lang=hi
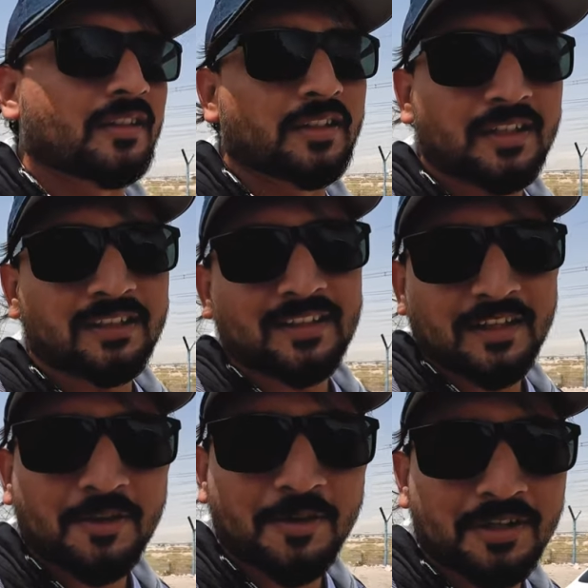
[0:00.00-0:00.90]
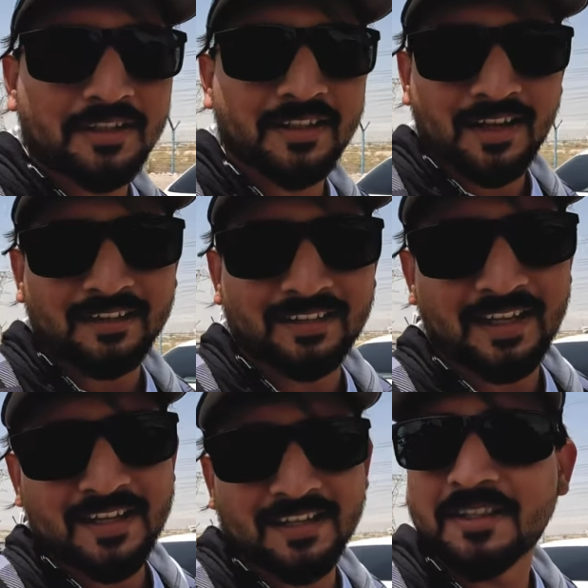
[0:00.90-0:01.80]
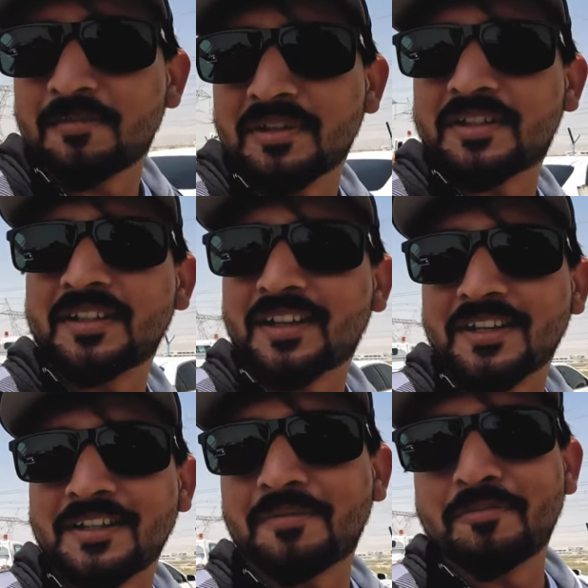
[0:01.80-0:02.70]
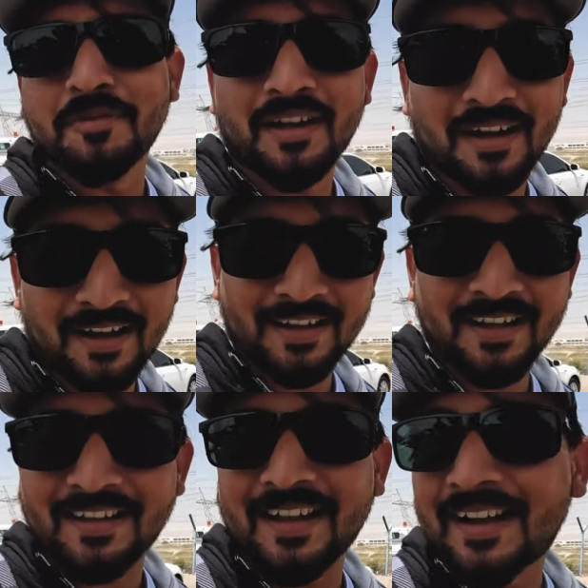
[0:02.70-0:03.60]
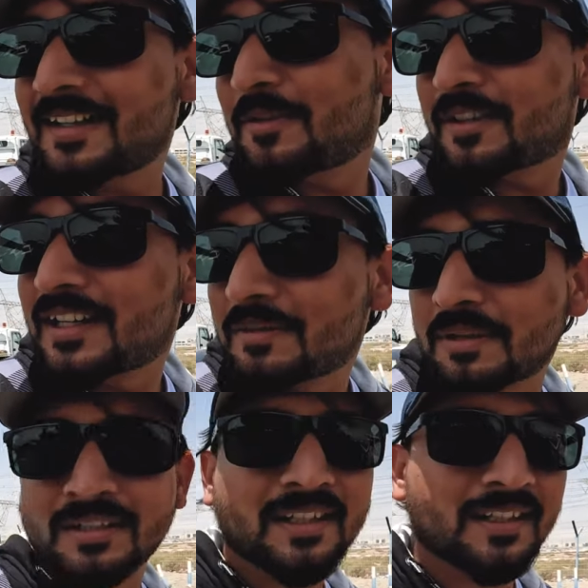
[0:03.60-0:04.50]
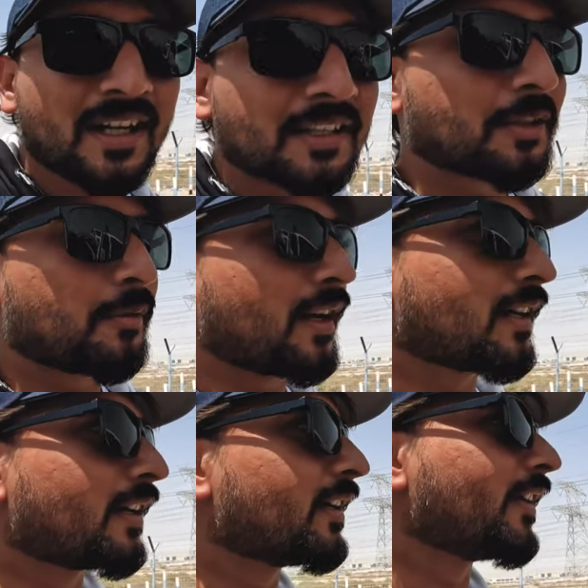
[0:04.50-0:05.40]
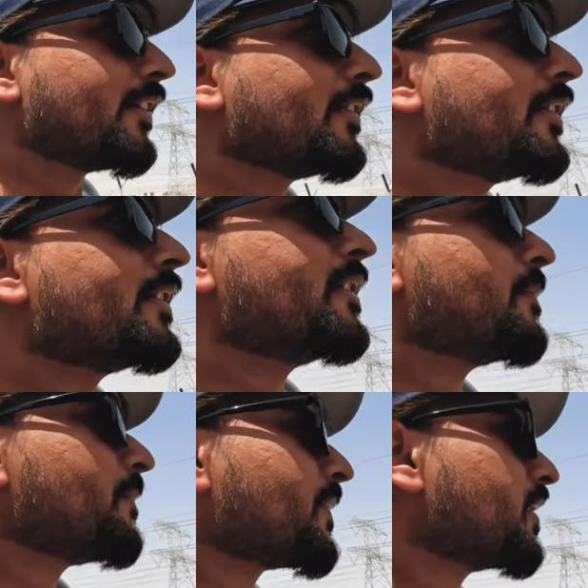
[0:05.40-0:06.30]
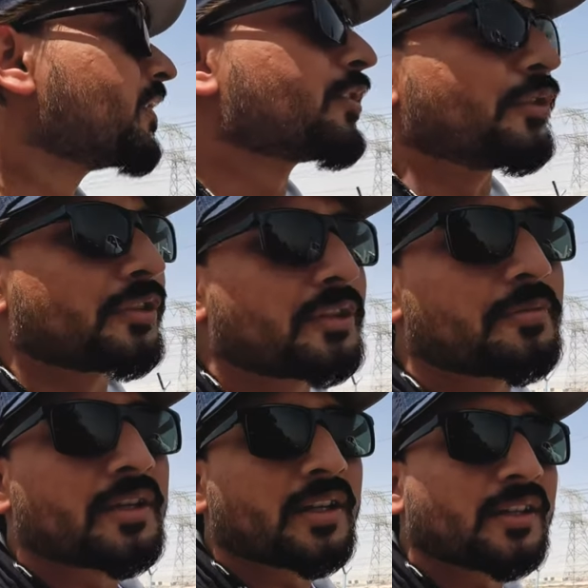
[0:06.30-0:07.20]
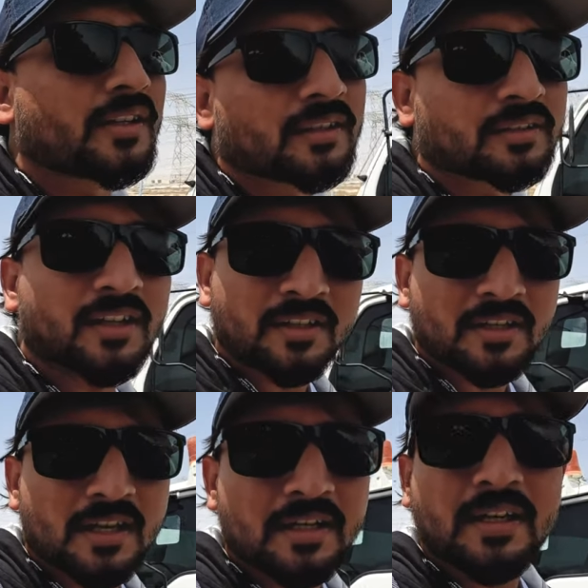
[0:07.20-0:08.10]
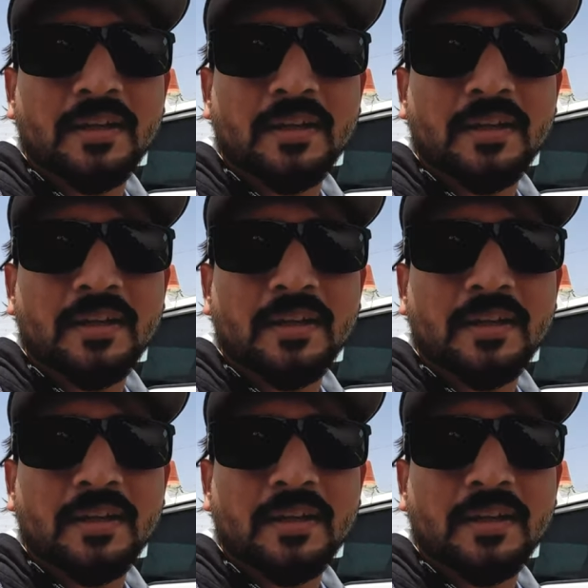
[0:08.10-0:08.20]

जिधर देखो नज़र आता है ये मंज़र अजब बुरा हाल है गाड़ियों का ये मंज़र जहाँ देखो वहाँ गाड़ियाँ हैं छोटी बड़ी हर तरह की गाड़ियाँ